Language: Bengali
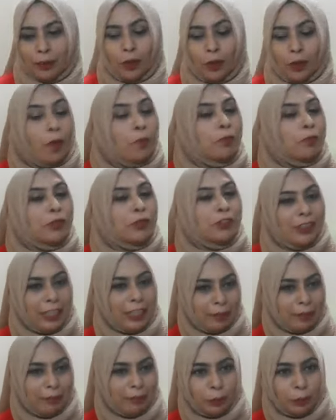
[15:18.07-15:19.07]
কম্পিউটার
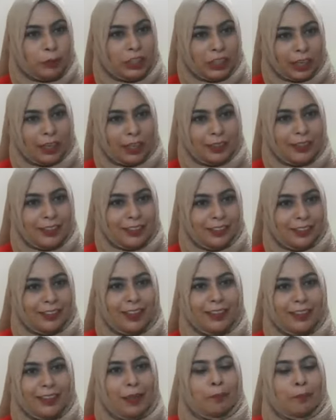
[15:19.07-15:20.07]
ল্যাপটপ চালাচ্ছি
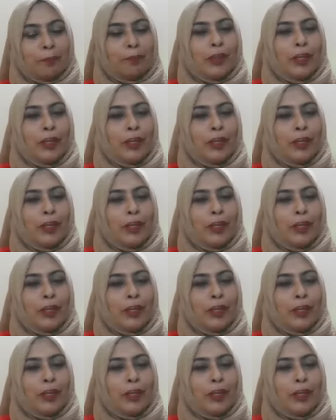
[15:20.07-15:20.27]
তাই না